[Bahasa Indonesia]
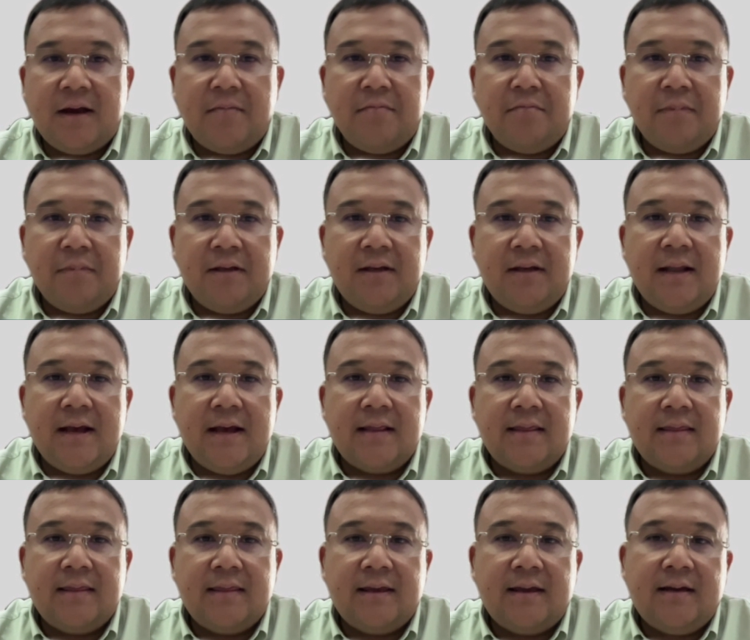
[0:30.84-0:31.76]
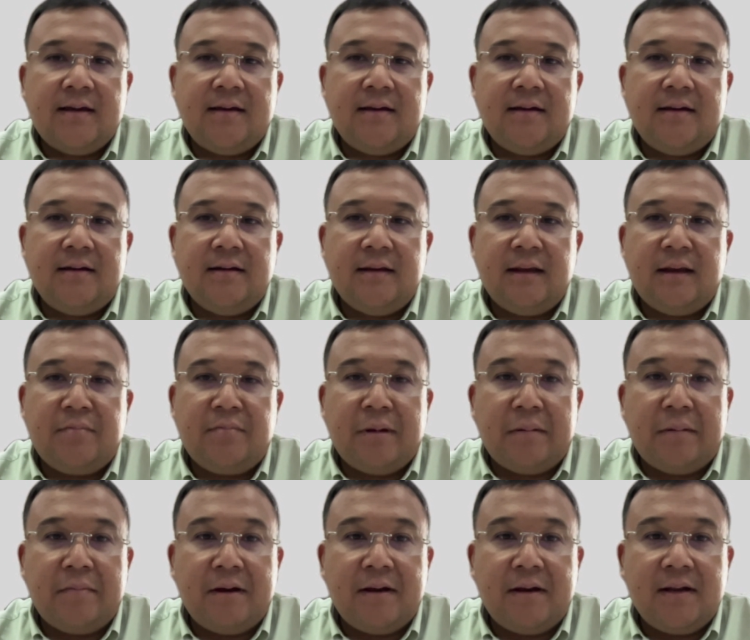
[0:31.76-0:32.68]
mengambil data eh, yang
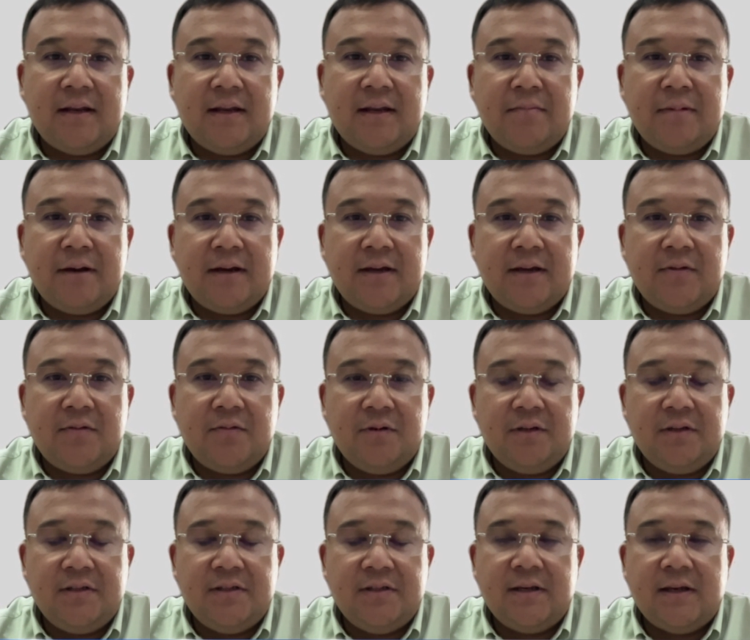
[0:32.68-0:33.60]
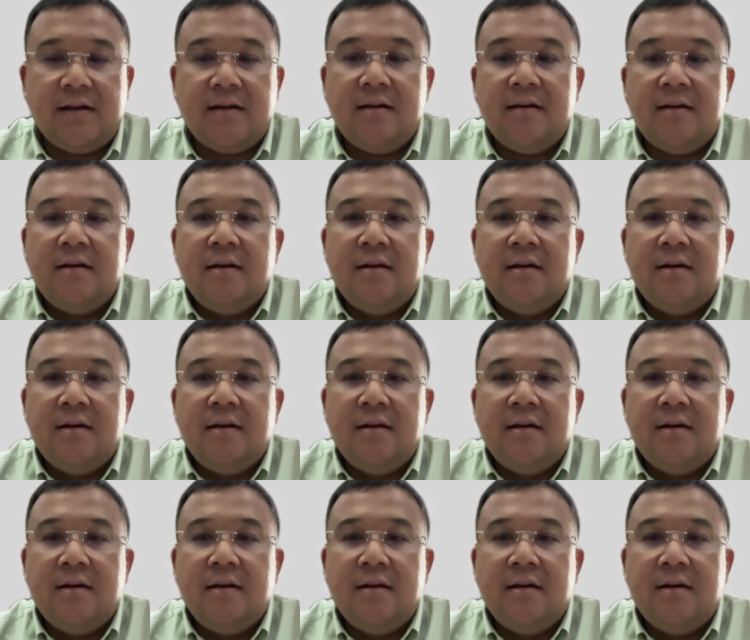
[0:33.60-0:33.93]
memang dari Bank Indonesia.